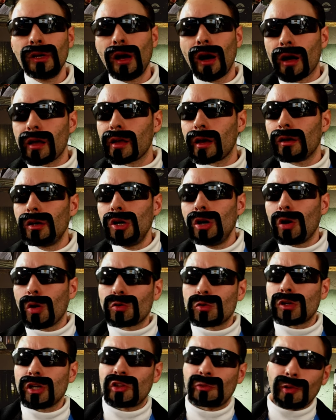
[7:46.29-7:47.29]
Ach ja,
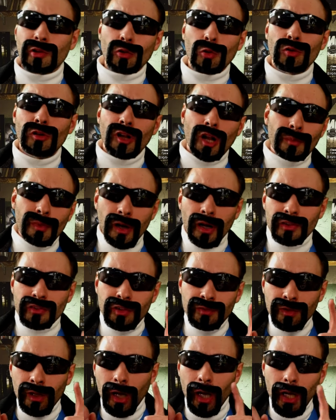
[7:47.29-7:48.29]
und du kannst Patronen in dein
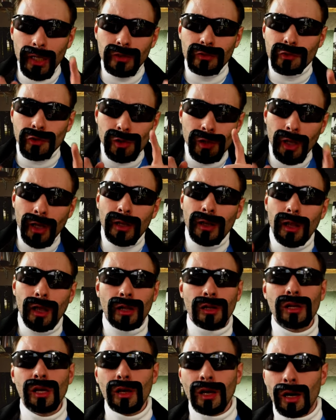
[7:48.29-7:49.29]
Magazin einzeln
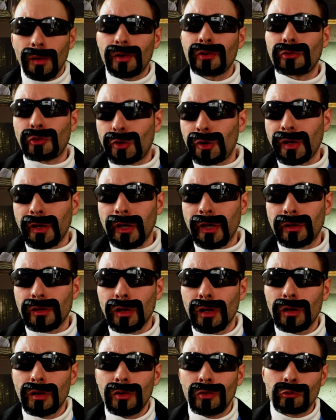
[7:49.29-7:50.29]
reinladen, aber das hört der
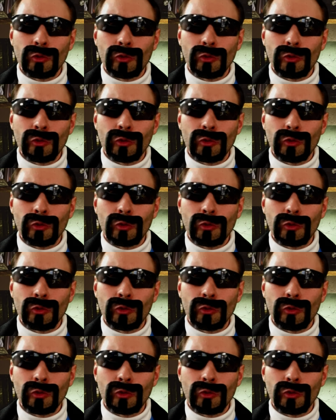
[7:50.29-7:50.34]
Gegner.